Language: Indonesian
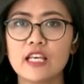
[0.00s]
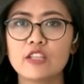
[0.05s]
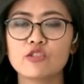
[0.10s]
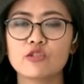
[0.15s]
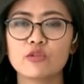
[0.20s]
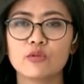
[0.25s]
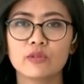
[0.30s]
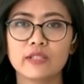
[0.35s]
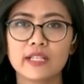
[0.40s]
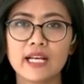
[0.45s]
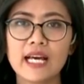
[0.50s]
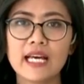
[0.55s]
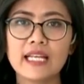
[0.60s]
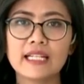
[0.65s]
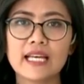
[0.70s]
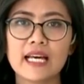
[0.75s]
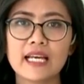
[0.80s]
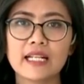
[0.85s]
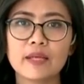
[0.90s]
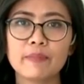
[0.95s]
dan juga
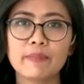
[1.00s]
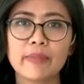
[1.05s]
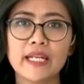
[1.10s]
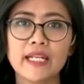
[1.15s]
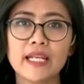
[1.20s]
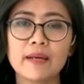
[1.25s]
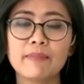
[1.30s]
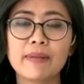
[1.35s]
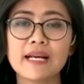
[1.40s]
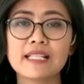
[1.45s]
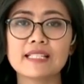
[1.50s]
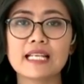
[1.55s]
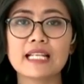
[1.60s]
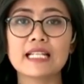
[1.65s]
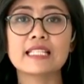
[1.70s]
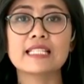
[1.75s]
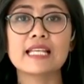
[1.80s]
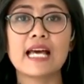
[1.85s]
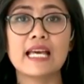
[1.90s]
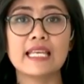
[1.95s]
dari PD
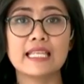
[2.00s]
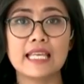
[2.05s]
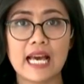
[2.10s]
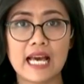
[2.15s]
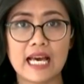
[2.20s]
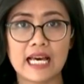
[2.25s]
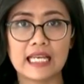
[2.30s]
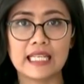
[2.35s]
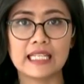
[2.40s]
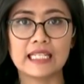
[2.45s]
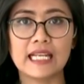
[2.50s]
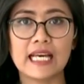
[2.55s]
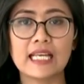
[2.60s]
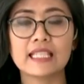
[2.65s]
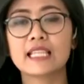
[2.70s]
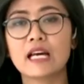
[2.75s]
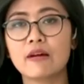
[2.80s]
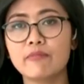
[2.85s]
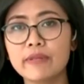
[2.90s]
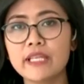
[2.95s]
Pasar Jaya. Nah,
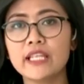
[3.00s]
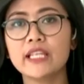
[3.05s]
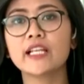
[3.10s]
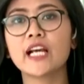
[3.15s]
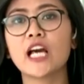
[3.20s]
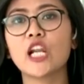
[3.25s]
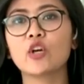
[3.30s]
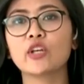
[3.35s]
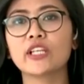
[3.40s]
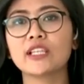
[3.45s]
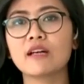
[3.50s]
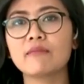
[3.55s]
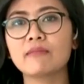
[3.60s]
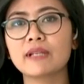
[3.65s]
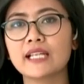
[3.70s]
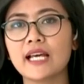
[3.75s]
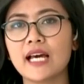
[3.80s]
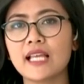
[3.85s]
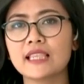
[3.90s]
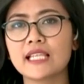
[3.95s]
tapi kalau kita
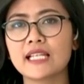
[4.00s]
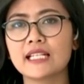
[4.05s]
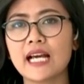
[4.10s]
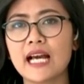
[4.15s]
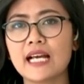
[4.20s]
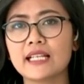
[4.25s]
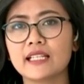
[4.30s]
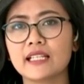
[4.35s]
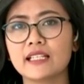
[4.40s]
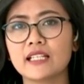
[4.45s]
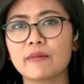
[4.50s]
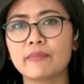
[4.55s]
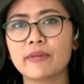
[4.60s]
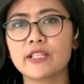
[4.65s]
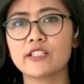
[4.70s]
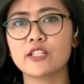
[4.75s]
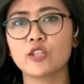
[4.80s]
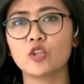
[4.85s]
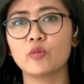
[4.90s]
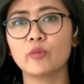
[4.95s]
melihat dari agenda
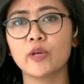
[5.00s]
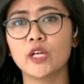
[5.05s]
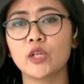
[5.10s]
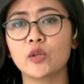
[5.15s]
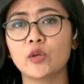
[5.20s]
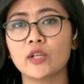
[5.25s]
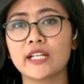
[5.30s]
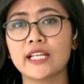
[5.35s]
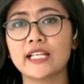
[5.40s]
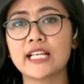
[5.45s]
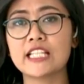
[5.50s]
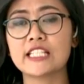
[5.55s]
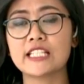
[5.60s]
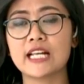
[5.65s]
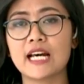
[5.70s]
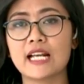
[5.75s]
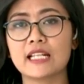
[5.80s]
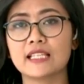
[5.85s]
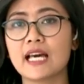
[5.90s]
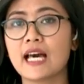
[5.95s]
PJ Gubernur DKI
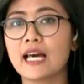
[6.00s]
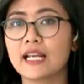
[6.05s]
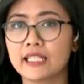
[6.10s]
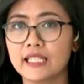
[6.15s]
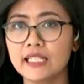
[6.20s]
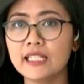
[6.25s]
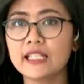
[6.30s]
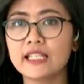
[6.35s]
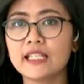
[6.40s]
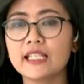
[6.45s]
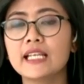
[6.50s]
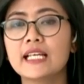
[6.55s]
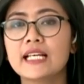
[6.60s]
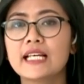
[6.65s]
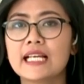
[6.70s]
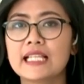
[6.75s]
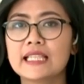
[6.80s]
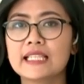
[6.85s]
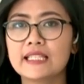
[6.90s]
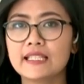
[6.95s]
Jakarta hari ini,
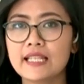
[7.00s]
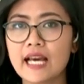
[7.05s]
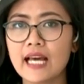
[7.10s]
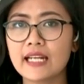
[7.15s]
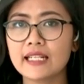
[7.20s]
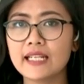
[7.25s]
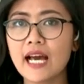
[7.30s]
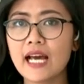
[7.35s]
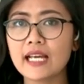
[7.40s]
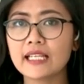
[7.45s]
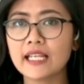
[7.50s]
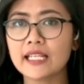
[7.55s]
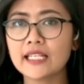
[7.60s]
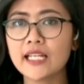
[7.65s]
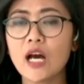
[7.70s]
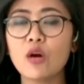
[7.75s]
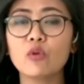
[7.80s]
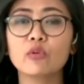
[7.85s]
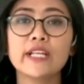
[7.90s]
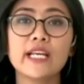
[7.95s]
tidak ada
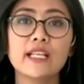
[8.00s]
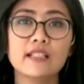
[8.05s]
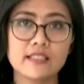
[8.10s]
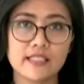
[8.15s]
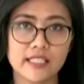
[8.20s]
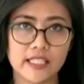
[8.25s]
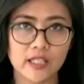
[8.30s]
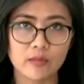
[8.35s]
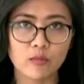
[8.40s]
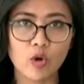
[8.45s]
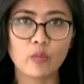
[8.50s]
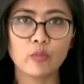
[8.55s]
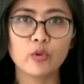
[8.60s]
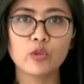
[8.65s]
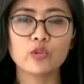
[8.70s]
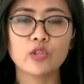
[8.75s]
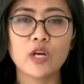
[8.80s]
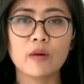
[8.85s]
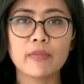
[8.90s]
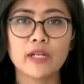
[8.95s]
agenda audiensi
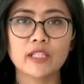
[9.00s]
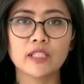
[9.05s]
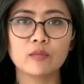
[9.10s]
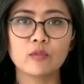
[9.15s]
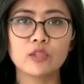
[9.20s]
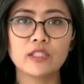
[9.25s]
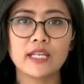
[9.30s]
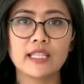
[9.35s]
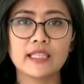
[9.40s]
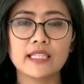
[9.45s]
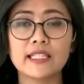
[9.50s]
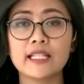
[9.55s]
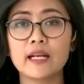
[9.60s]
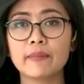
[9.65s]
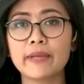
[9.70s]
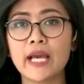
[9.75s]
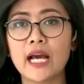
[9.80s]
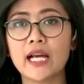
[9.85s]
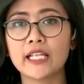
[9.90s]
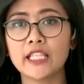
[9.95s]
maupun juga bertemu dengan
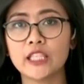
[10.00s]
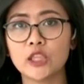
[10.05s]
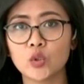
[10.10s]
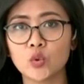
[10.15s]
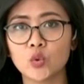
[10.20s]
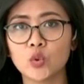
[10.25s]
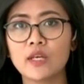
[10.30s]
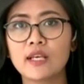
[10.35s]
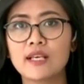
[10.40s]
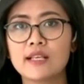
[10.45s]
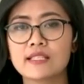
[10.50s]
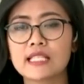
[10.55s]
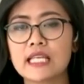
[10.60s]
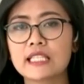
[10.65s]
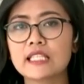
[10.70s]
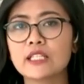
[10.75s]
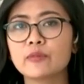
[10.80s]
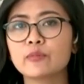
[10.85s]
tiga pihak itu. Saat